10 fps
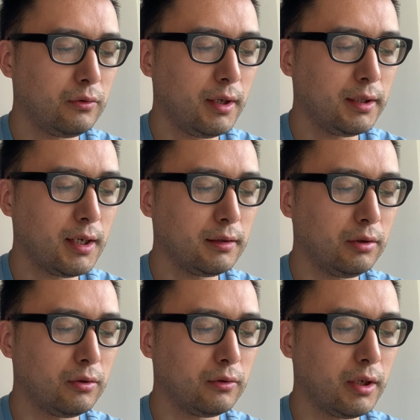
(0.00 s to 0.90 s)
冤丫
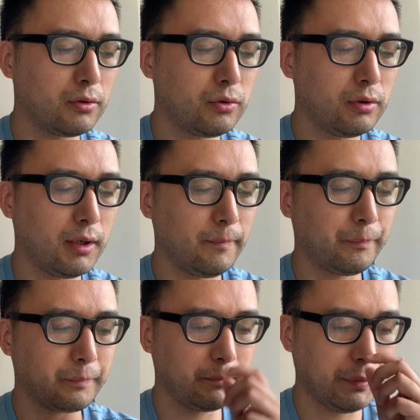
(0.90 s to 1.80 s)
头要去了，
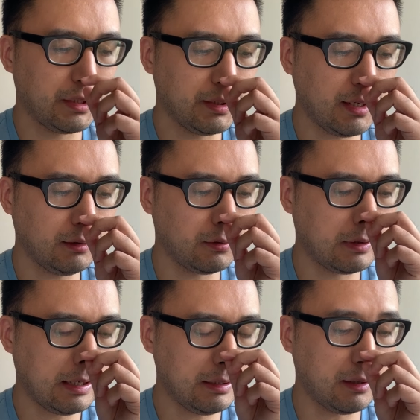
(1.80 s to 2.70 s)
平丫
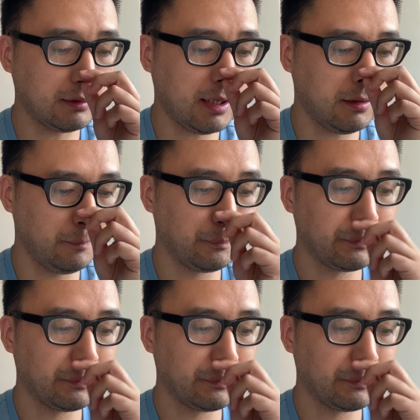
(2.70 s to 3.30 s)
头还饶她？